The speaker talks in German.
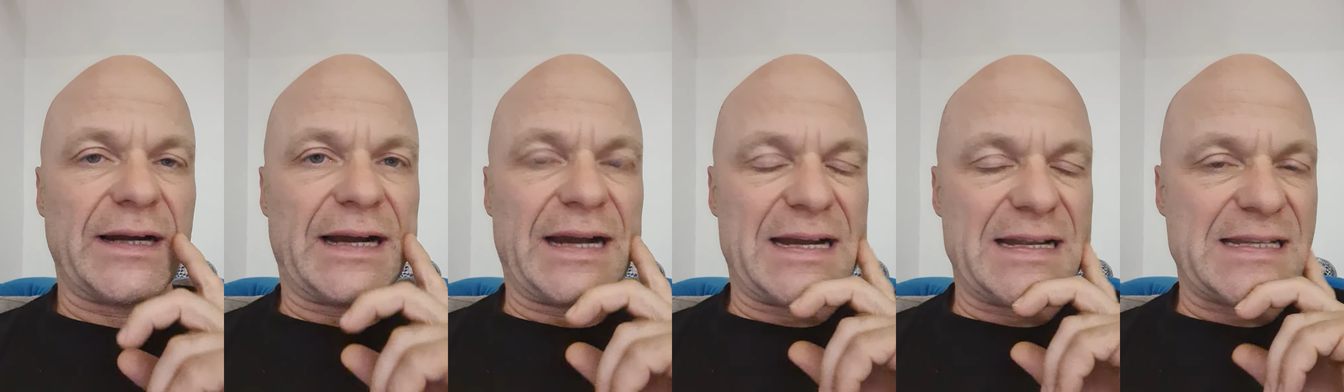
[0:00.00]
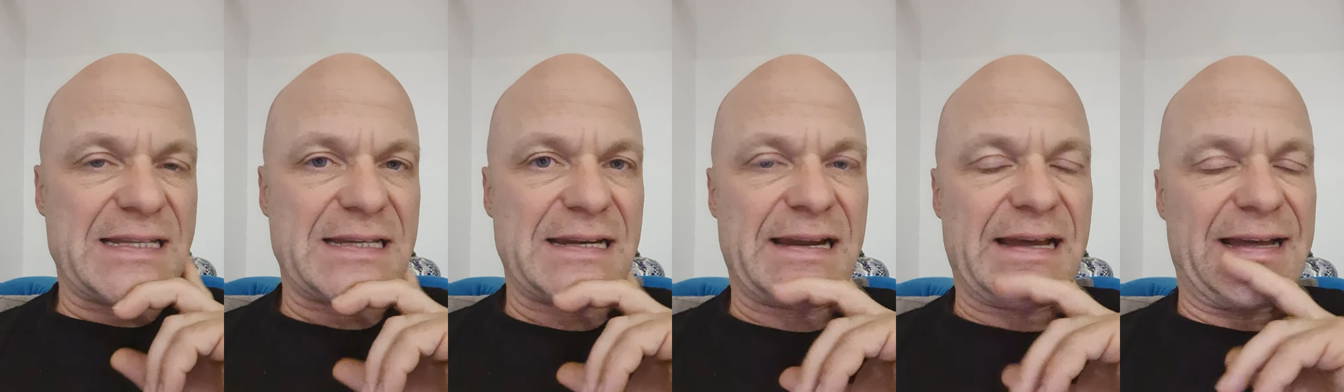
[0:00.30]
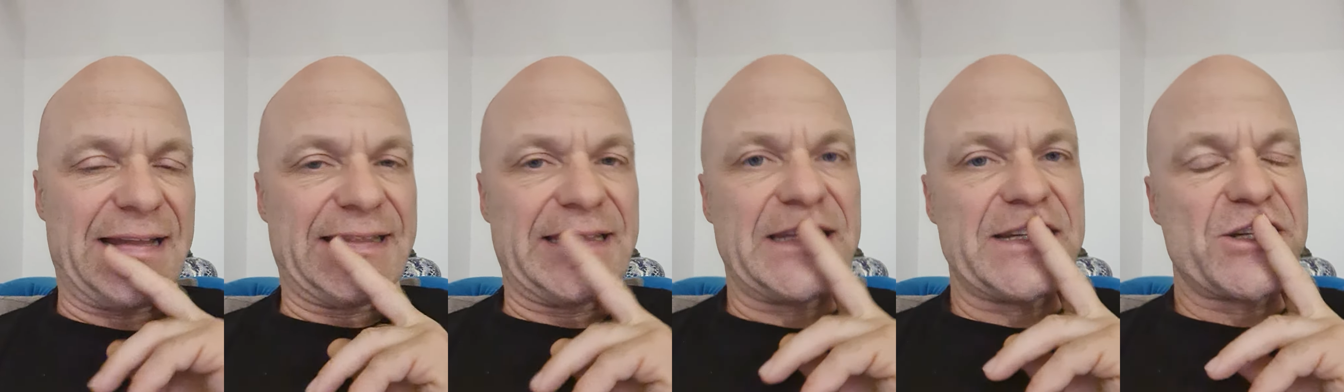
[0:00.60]
einem ganz
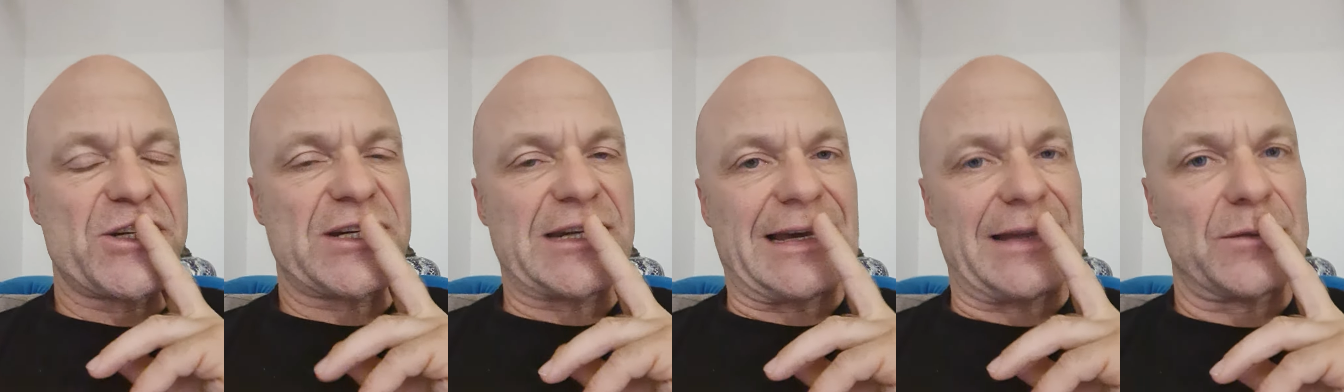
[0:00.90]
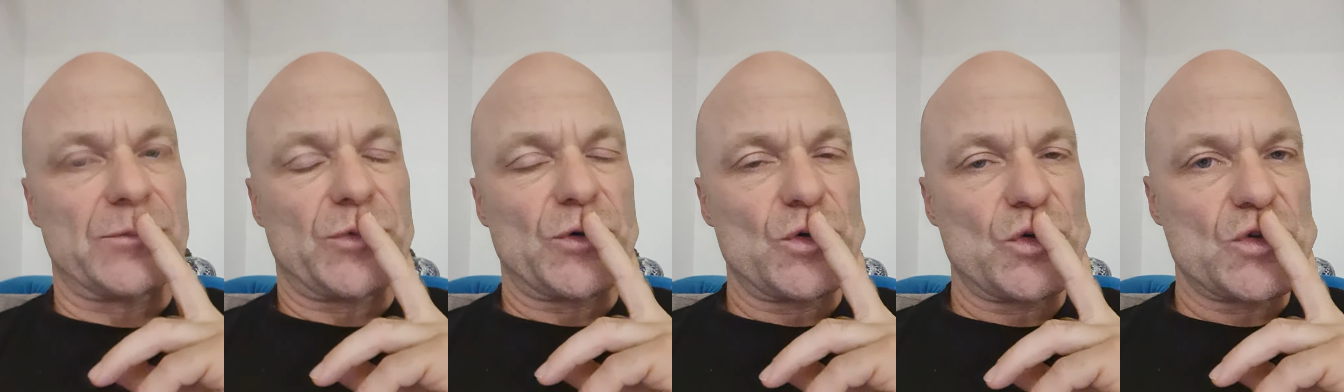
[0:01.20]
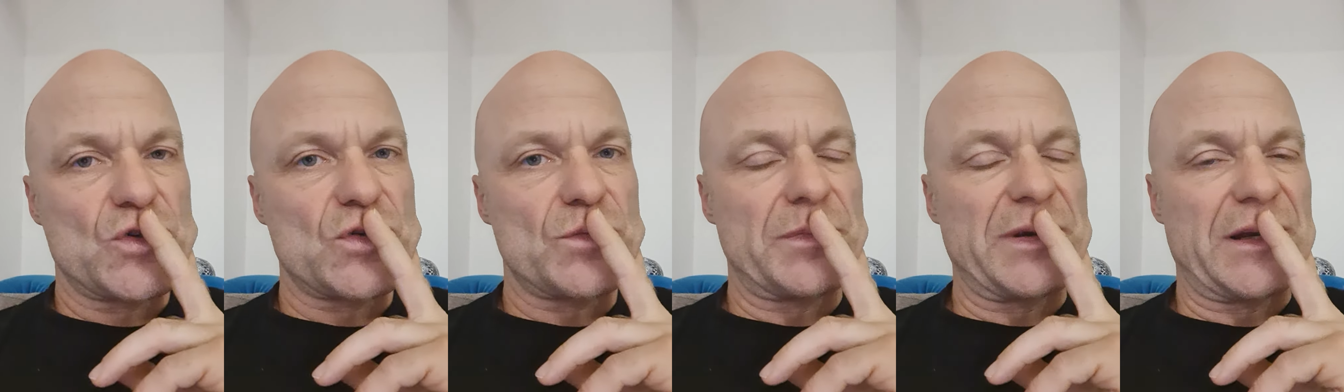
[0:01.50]
anderen
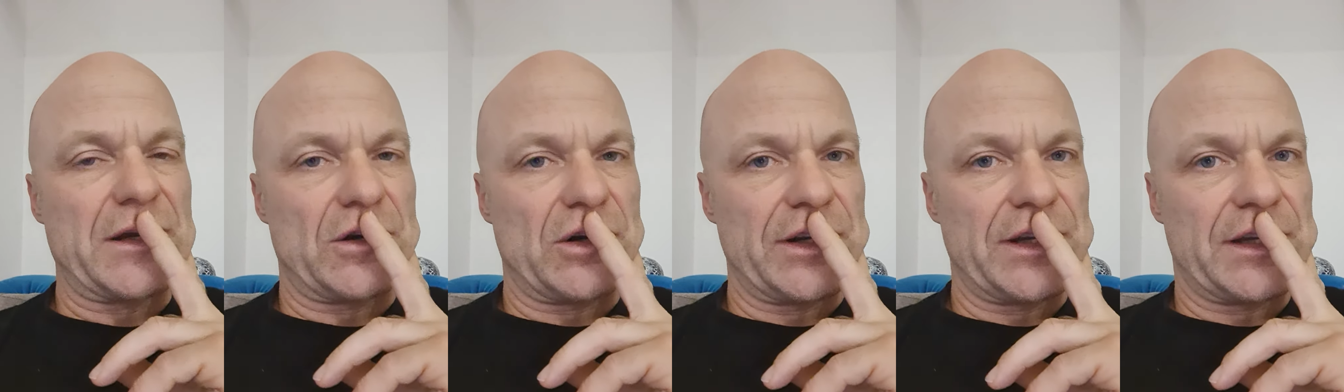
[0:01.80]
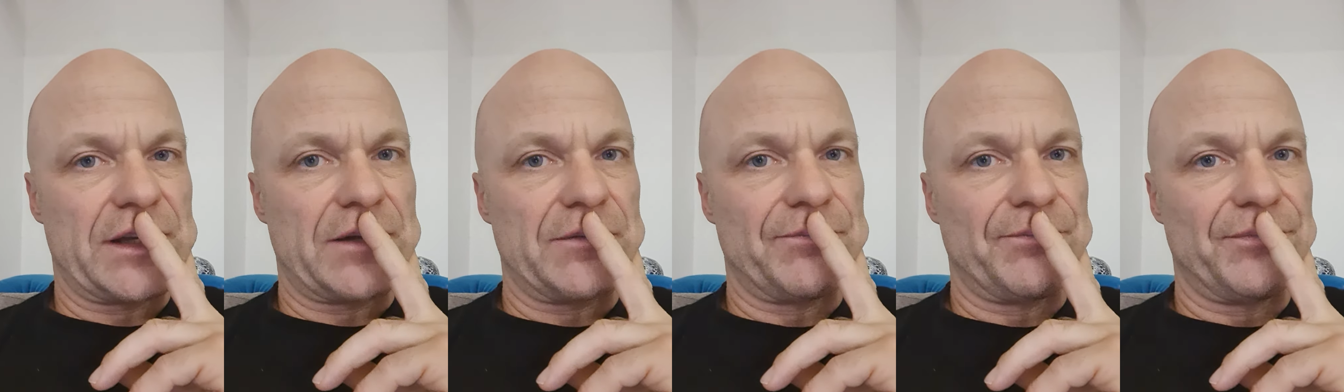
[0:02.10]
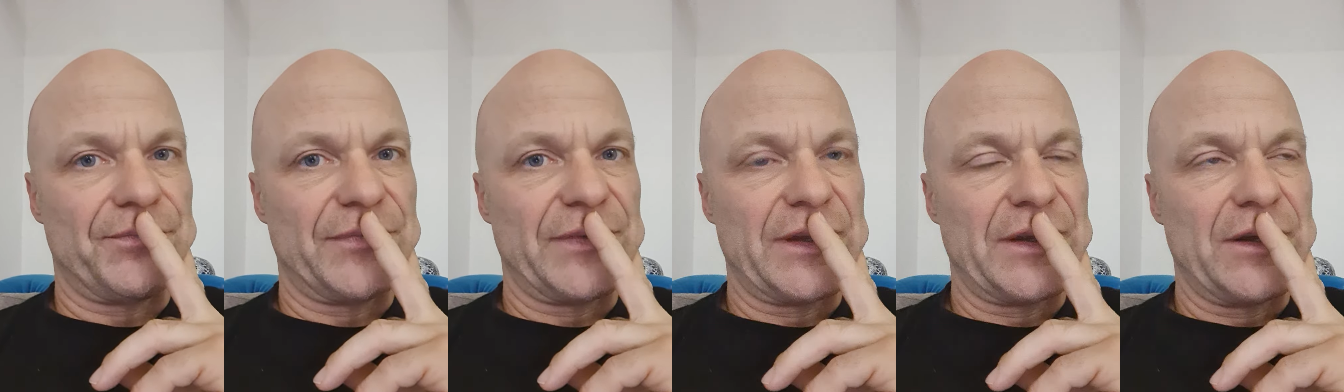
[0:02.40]
Standpunkt zu beleuchten.
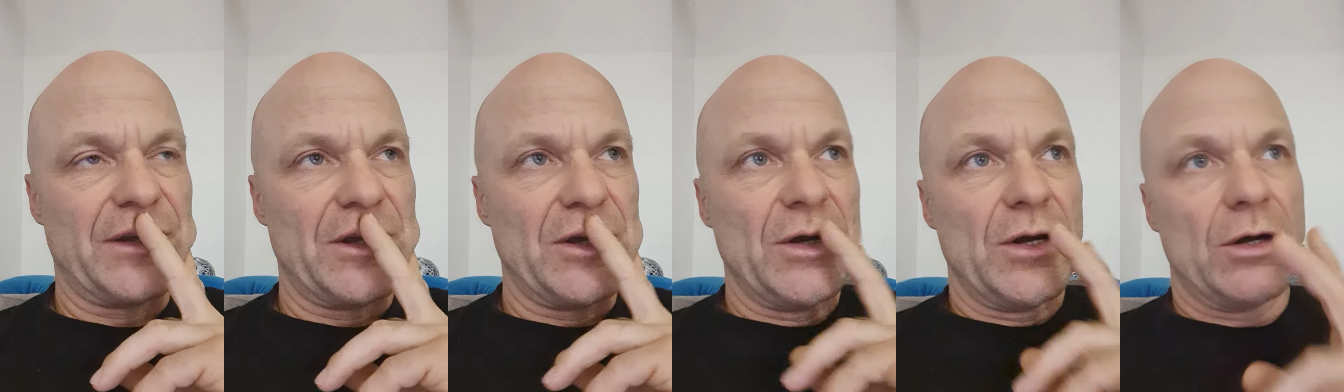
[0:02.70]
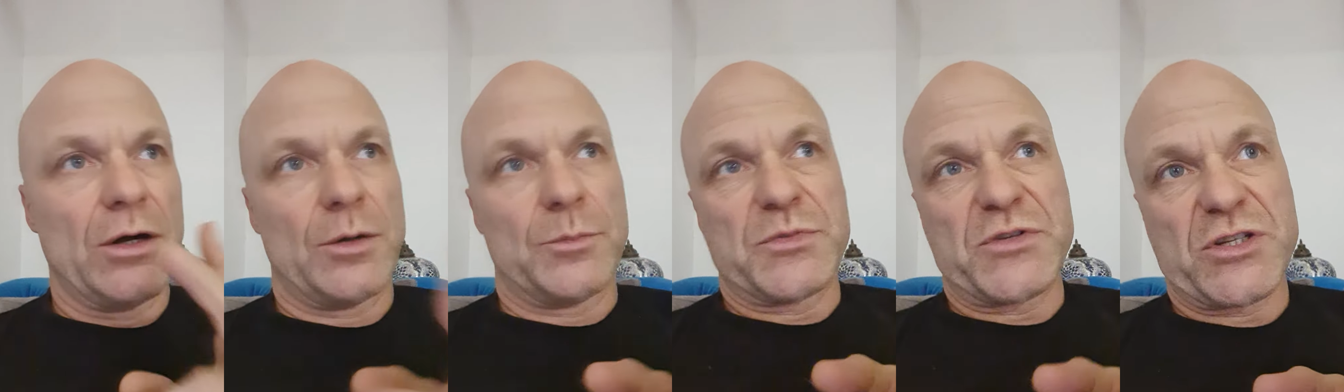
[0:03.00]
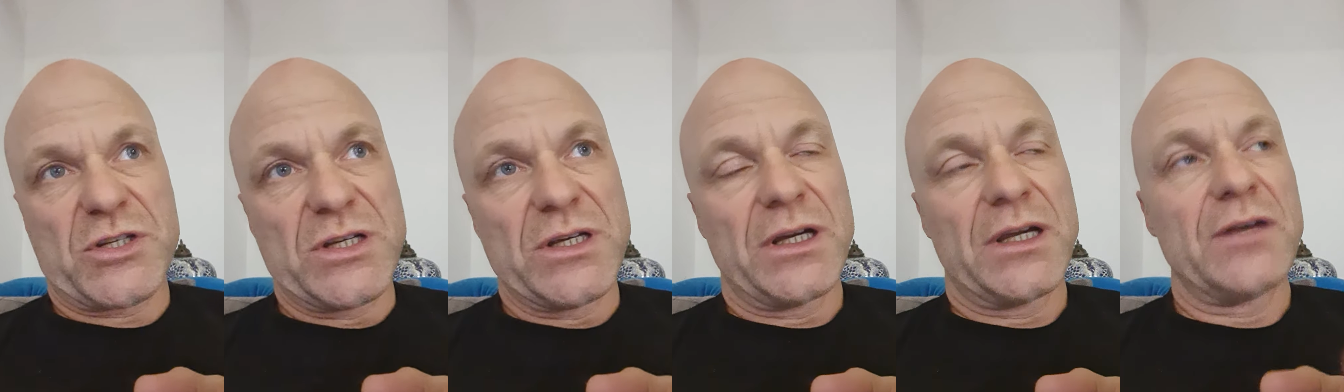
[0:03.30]

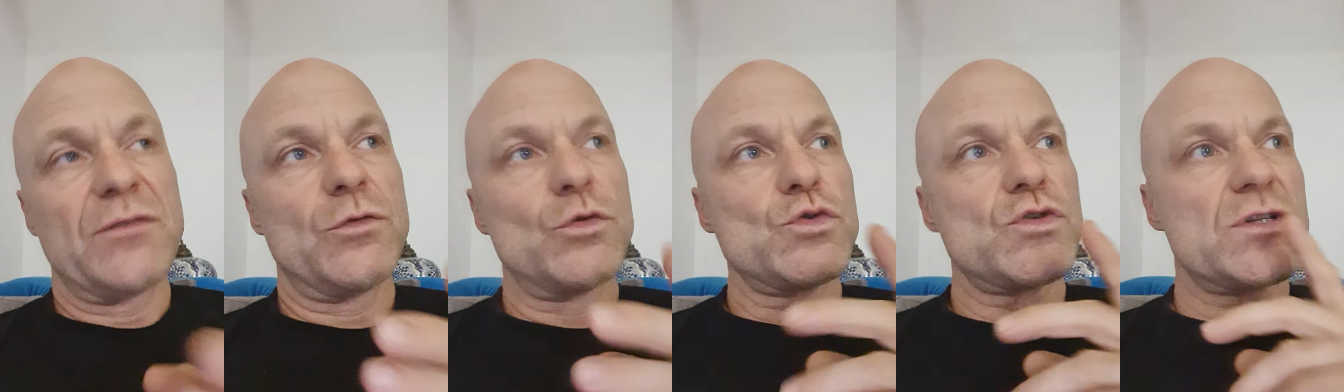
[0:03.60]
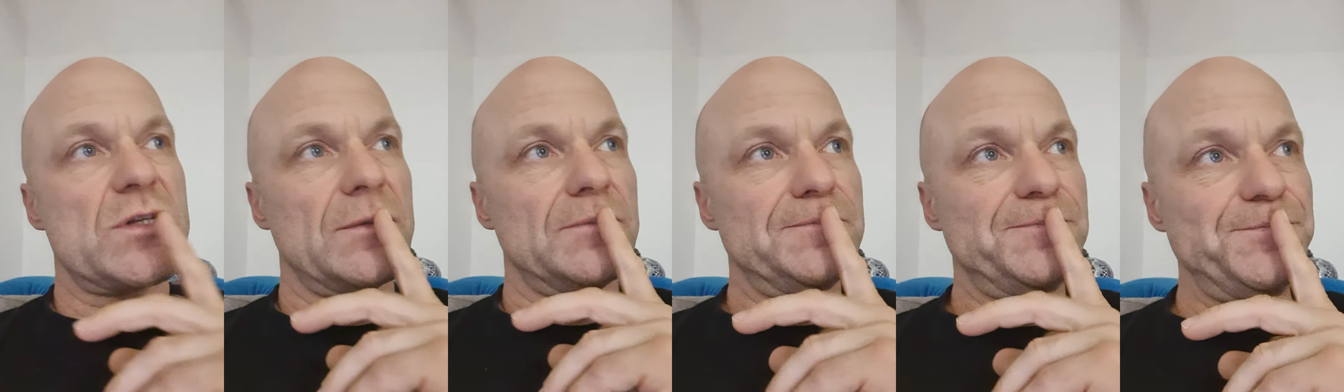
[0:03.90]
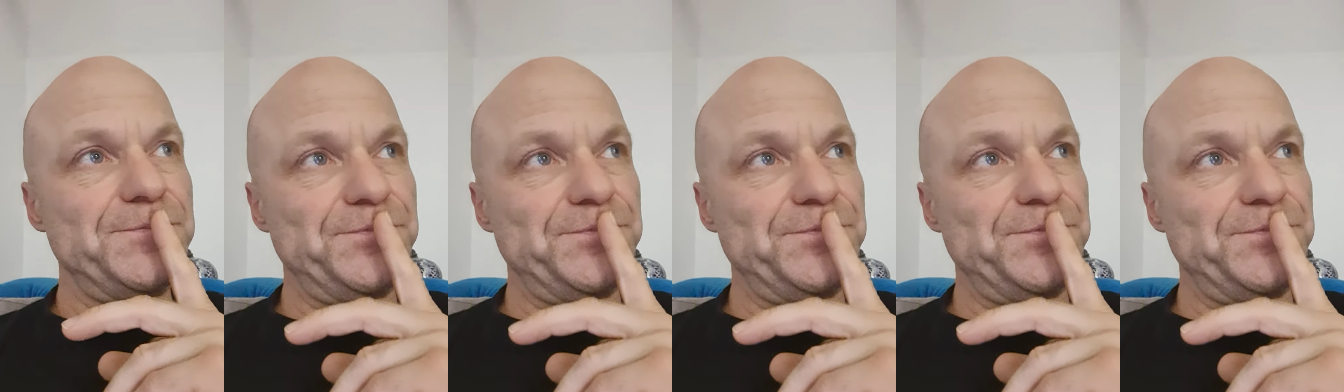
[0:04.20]
Habt ihr gewusst,